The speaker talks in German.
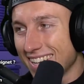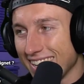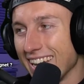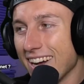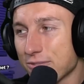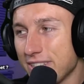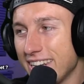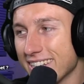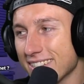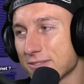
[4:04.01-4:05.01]
Ja,
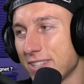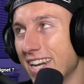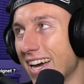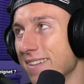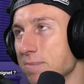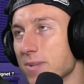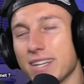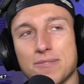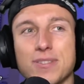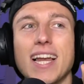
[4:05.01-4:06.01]
viele, viele haben
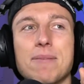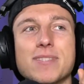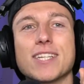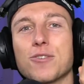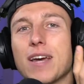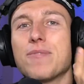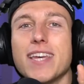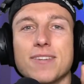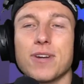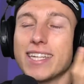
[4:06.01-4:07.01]
äh, es ja schon
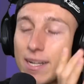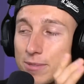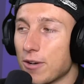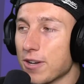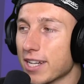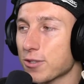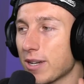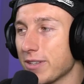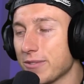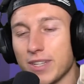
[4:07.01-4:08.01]
erwähnt oder ich habe es ja auch gerade schon
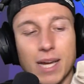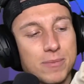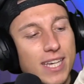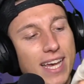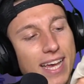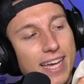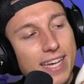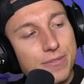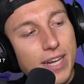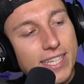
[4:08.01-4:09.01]
erwähnt. Viele haben es
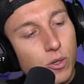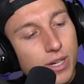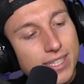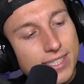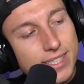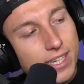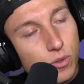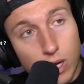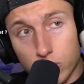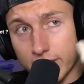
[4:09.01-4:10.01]
äh, vielleicht auch kritisiert
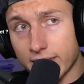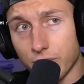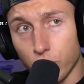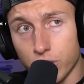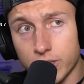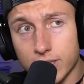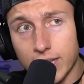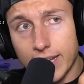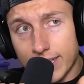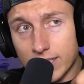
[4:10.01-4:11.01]
oder auch sich gewünscht,
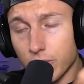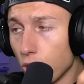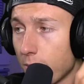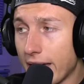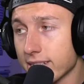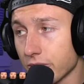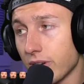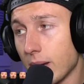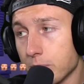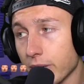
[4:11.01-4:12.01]
dass wir auch mal andere
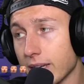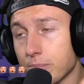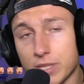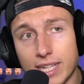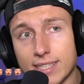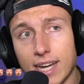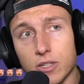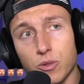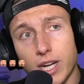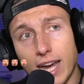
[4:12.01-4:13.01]
Farben bringen. Bis jetzt
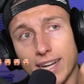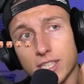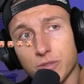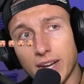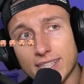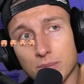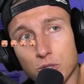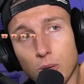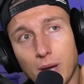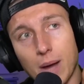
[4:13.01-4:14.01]
aktuell alles schwarz im
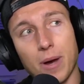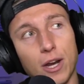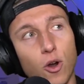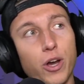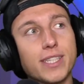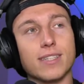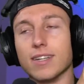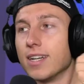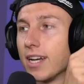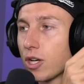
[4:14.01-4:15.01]
Shop. Aber Leute,
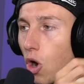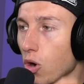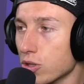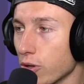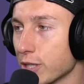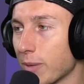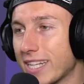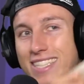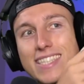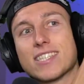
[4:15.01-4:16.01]
guckt euch mal
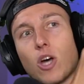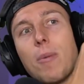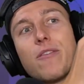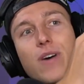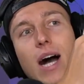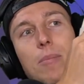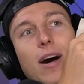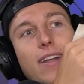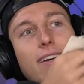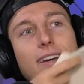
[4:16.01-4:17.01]
diese Sommerfarbe
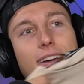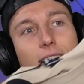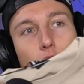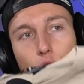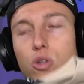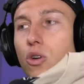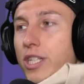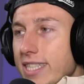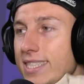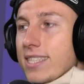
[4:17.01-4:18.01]
an. Guckt euch
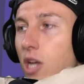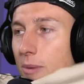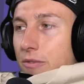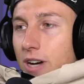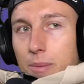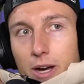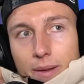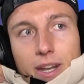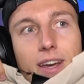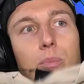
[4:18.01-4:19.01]
diese Sommerfarbe
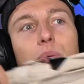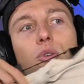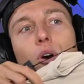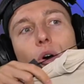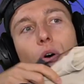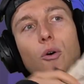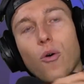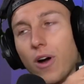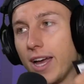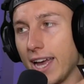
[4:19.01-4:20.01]
an.
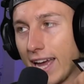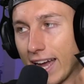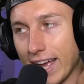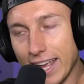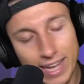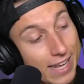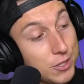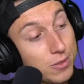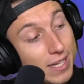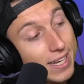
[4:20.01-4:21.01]
Bro, Ey, also
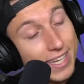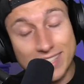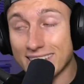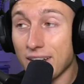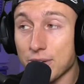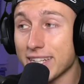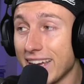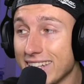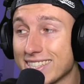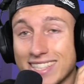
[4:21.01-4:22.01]
ich sage euch
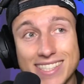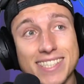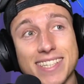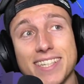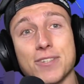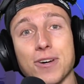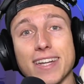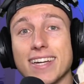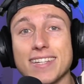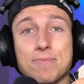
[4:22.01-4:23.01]
ehrlich, dieses T-Shirt,
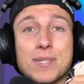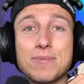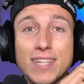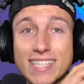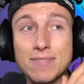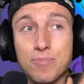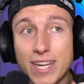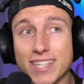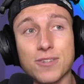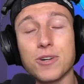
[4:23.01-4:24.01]
ne? Bis wir diesen
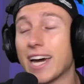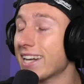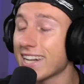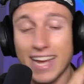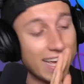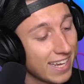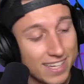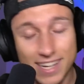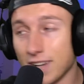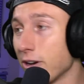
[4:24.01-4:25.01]
Beige-Ton hatten,
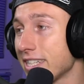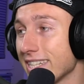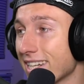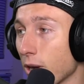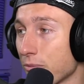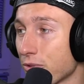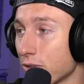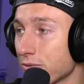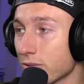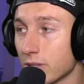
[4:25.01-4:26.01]
Leute, ich glaube,
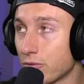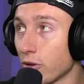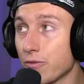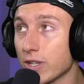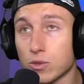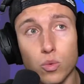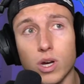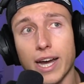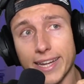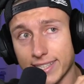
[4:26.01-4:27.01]
fünf, fünf
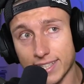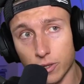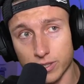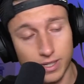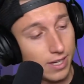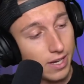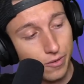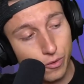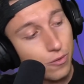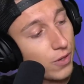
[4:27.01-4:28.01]
Versuche reichen nicht aus.
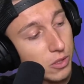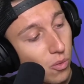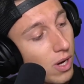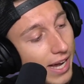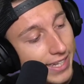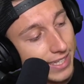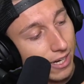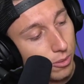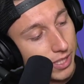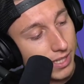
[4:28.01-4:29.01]
Fünf Versuche reichen,
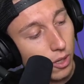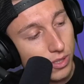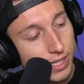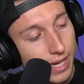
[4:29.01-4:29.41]
glaube ich, nicht aus.